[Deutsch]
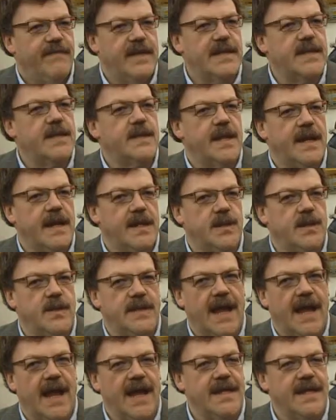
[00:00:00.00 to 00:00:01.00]
Wenn das
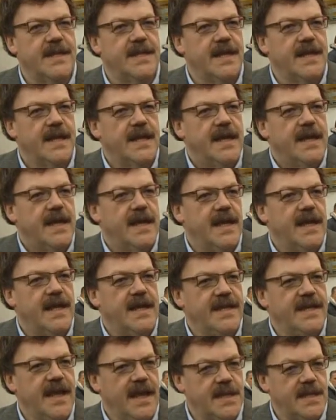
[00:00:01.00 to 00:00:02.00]
Resultat
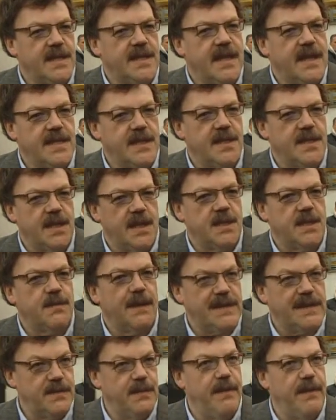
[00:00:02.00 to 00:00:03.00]
äh, jetzt dieses
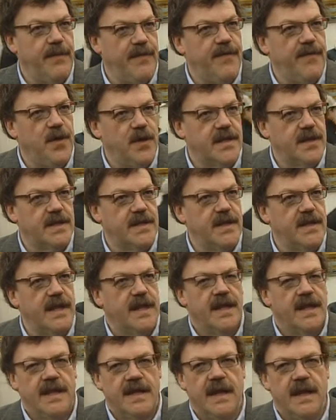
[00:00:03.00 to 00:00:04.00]
ist, was wir befürchten,
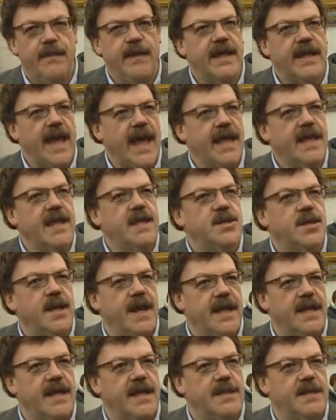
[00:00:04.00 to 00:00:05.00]
nämlich
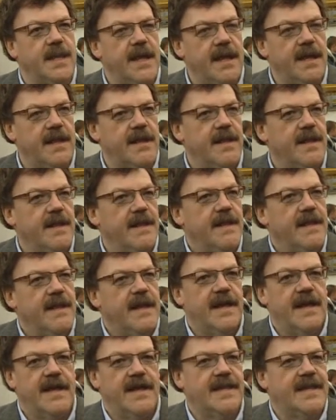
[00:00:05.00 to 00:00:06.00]
eingeschränkte Sicht,
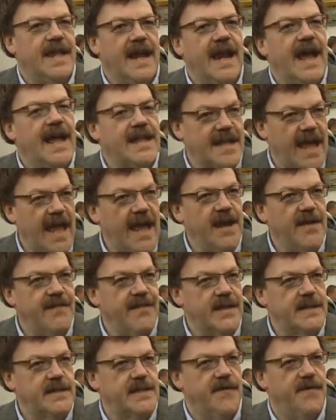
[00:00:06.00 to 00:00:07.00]
äh, dann hat
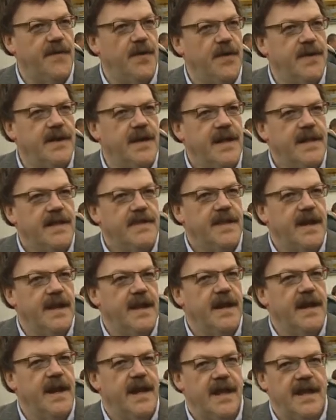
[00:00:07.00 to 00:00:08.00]
keiner was davon.
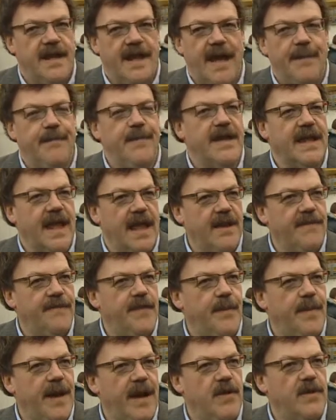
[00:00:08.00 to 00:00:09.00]
Dann äh, hat man Geld
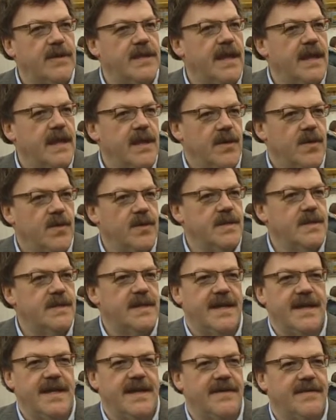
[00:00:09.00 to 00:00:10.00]
verbaut
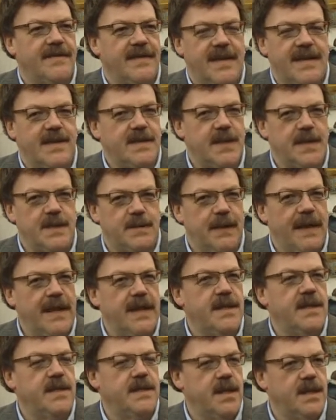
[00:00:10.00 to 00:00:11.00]
und es ist
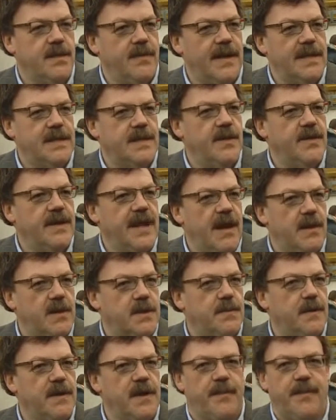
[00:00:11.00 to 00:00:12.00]
weder die Situation der
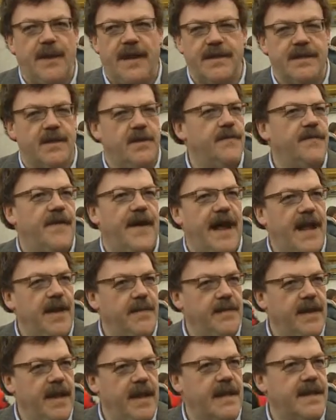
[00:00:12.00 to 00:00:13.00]
Augsburger Panther und vor
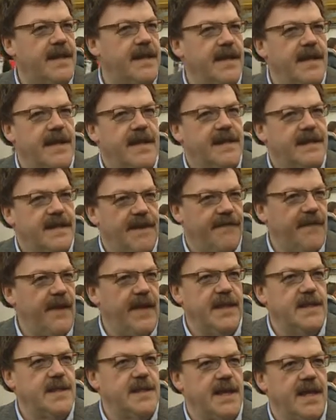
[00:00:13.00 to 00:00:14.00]
allem nicht der
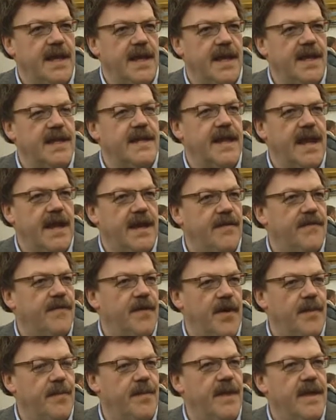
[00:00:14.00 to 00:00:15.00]
Fans in irgendeiner
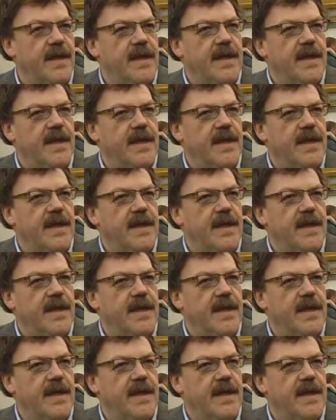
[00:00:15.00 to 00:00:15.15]
Form